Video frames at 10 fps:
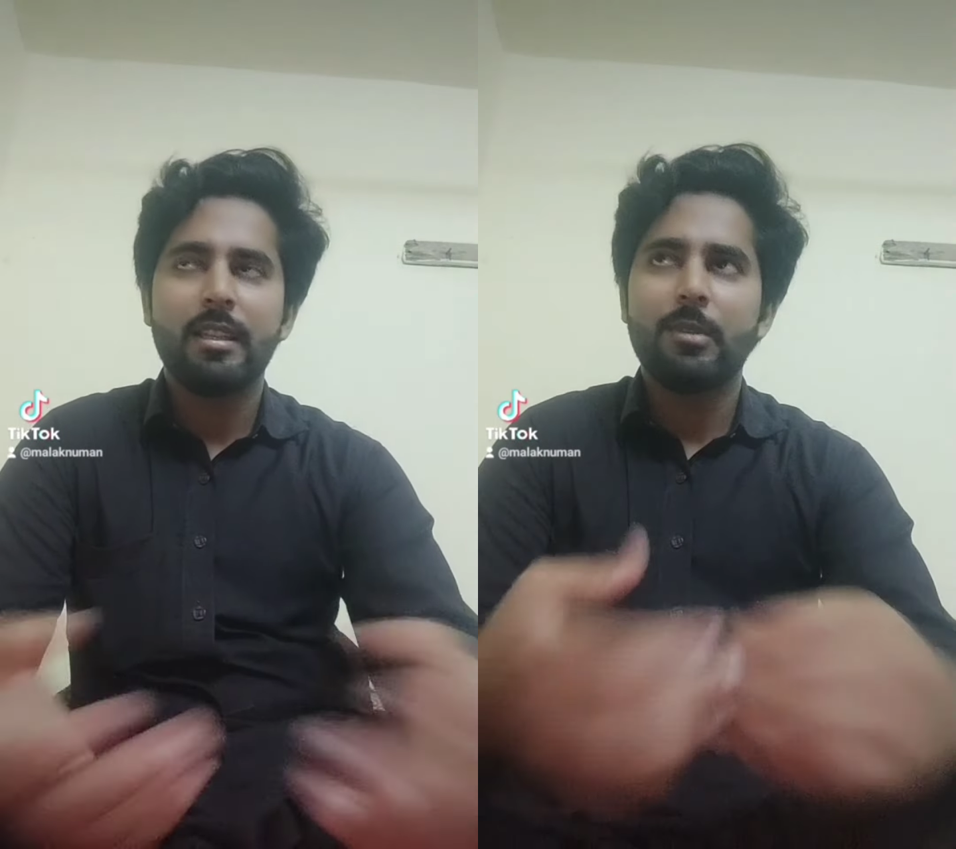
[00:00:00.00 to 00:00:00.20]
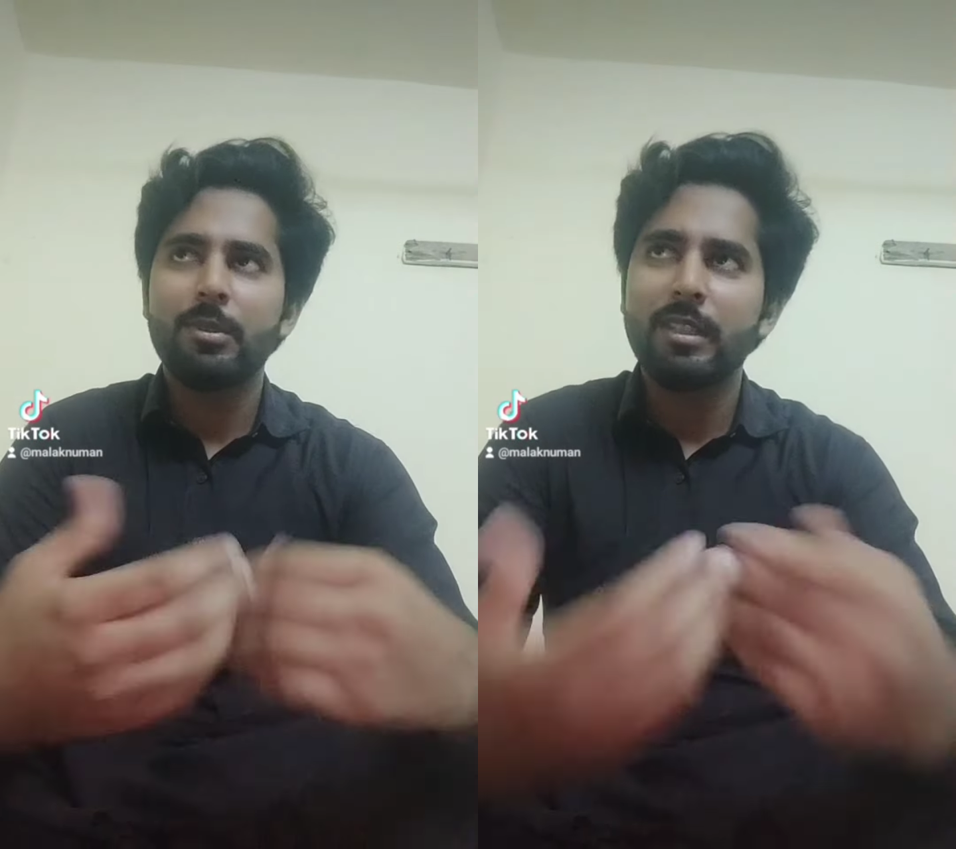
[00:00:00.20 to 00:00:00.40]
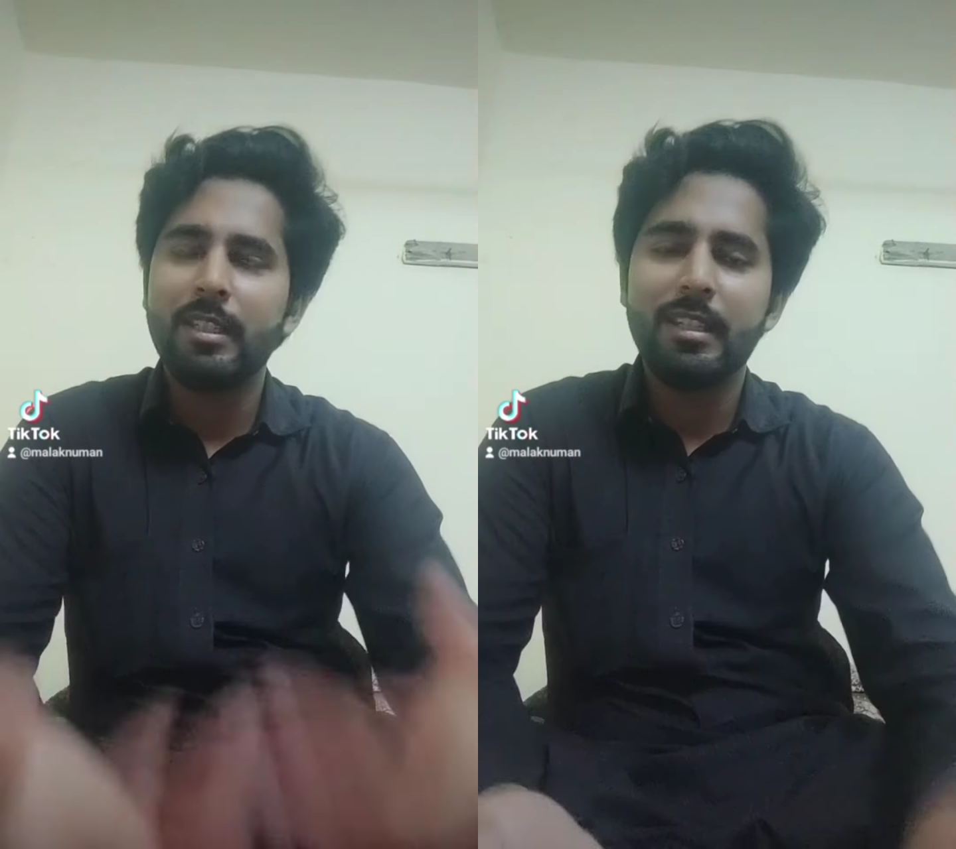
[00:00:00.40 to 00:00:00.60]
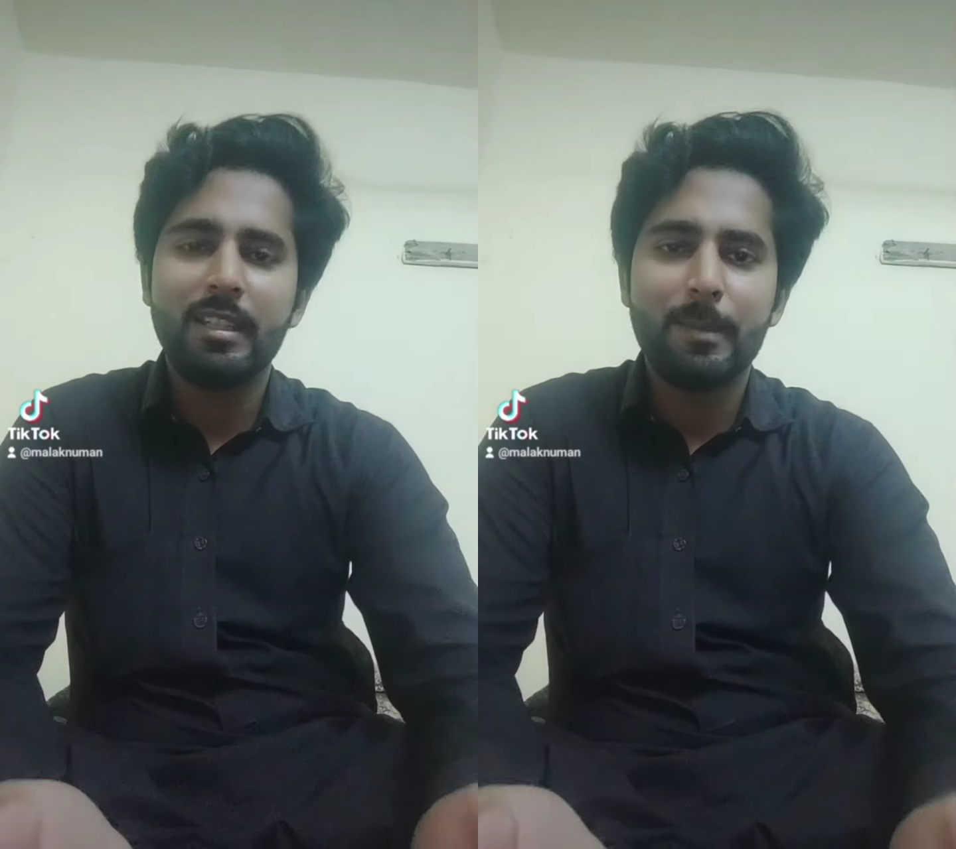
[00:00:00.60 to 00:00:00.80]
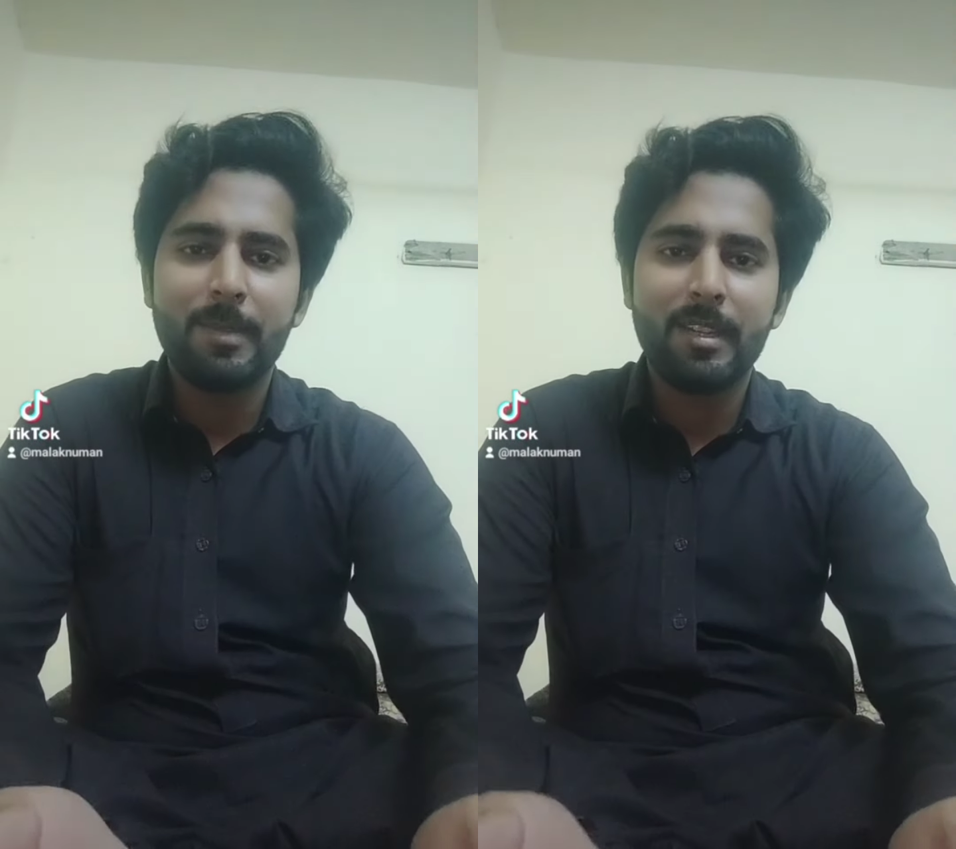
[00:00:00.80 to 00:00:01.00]
हैं खुद
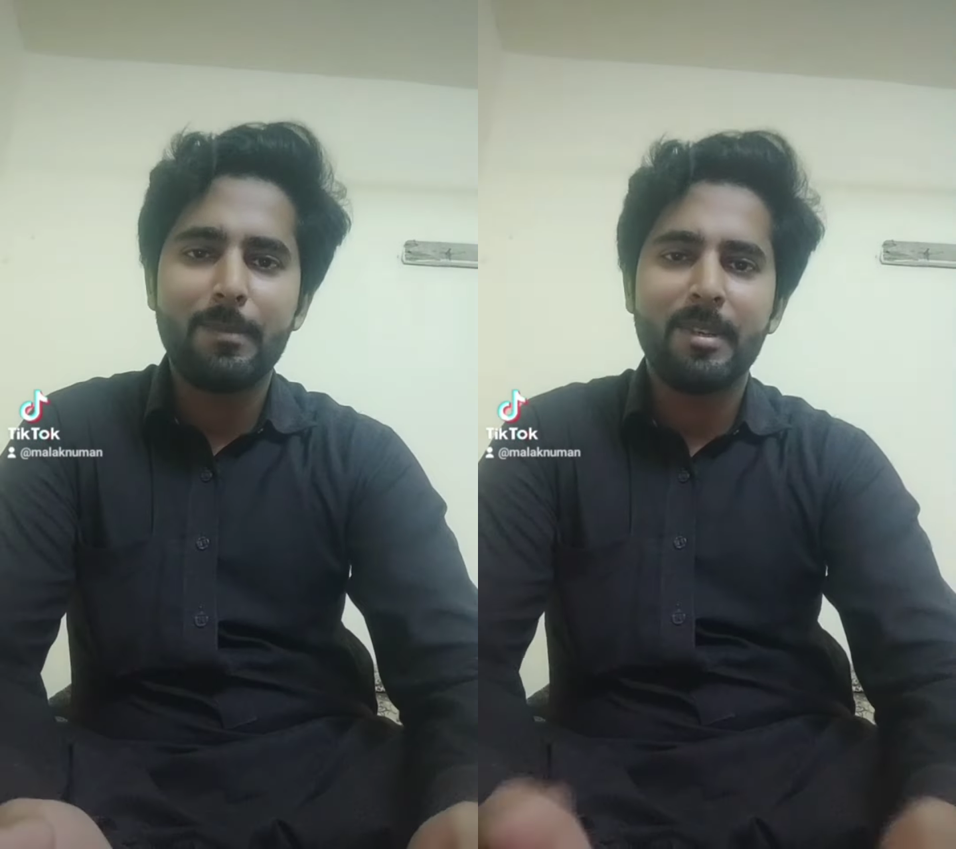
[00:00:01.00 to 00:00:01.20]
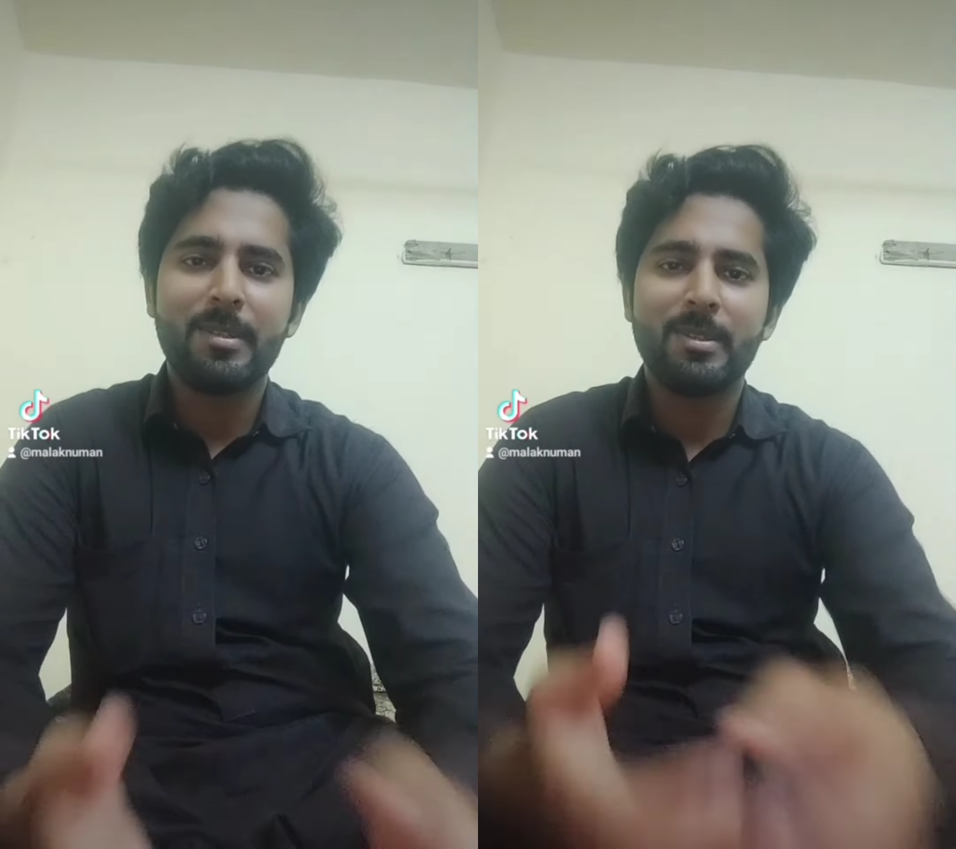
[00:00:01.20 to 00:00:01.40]
ही अपने कपड़े